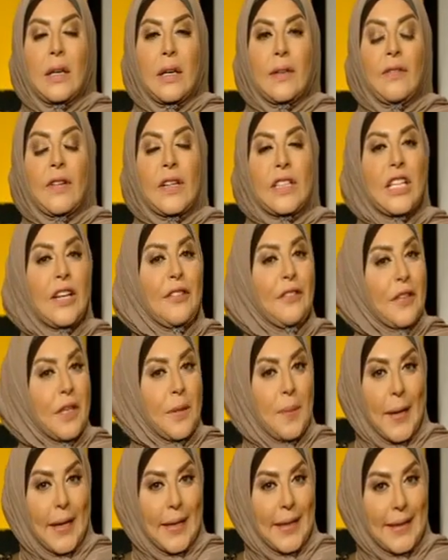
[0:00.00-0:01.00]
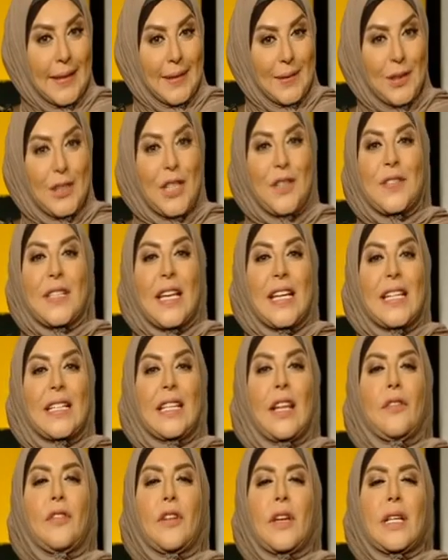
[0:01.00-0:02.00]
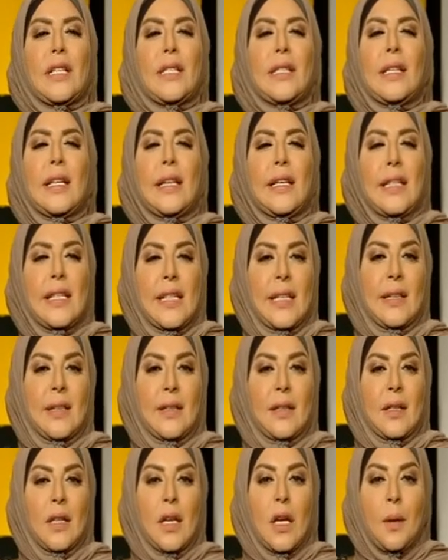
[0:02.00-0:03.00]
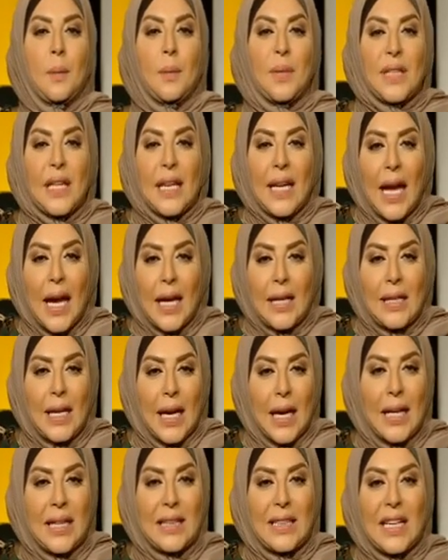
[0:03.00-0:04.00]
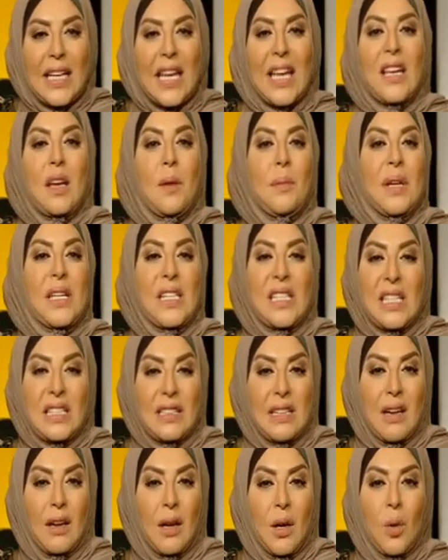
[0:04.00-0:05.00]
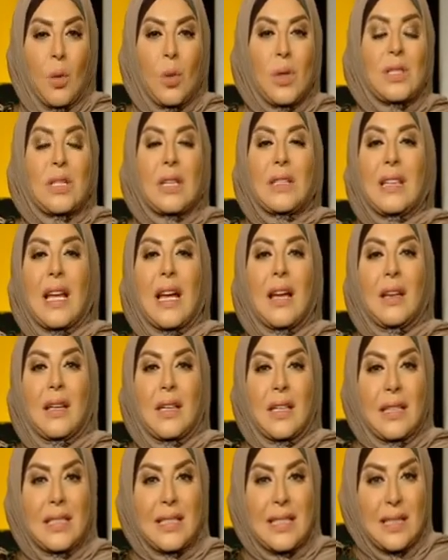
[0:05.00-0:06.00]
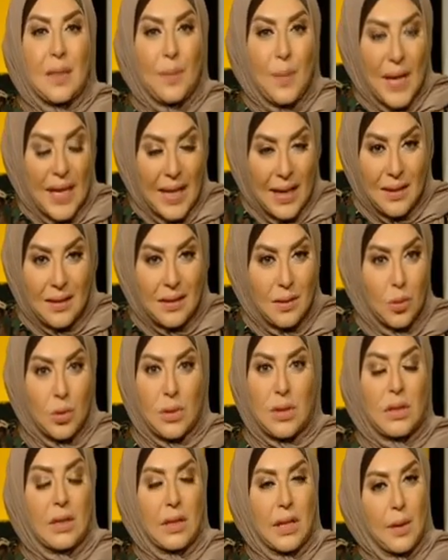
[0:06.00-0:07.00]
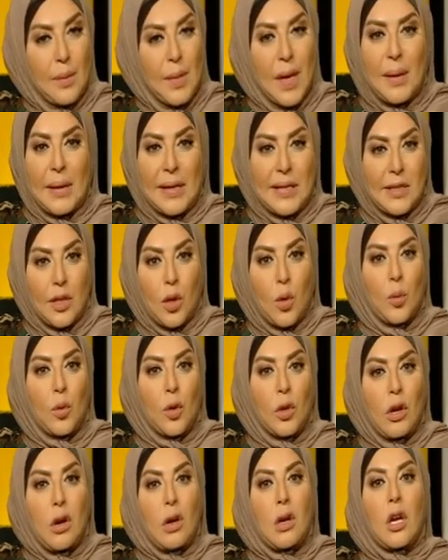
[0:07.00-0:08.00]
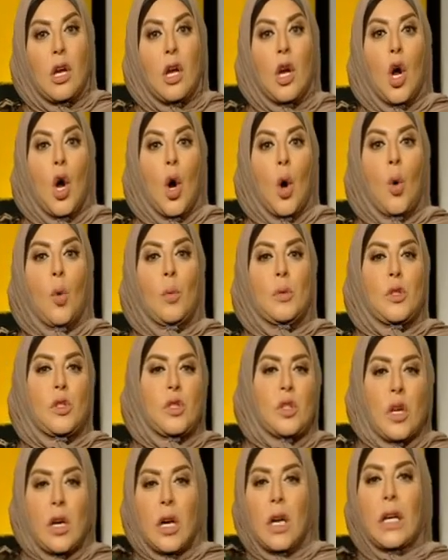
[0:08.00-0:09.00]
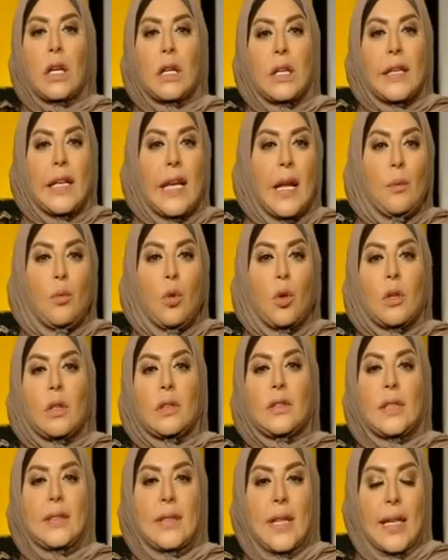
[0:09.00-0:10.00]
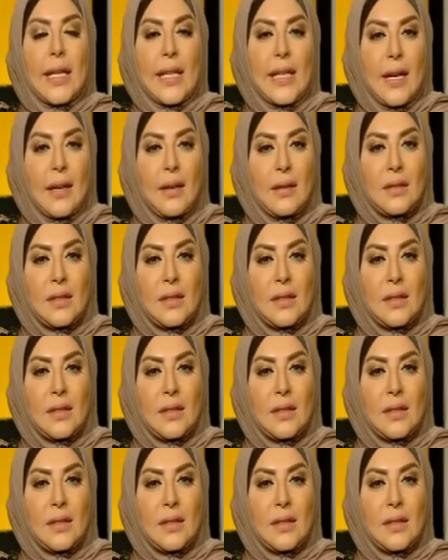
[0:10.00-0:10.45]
فشاف ايه بقى شاف سيدة في عز الليل بتنحني على دجاجة ميتة وسط الزبالة وسط القمامة عزكم الله وبتسرع الكلاب والقطط عليها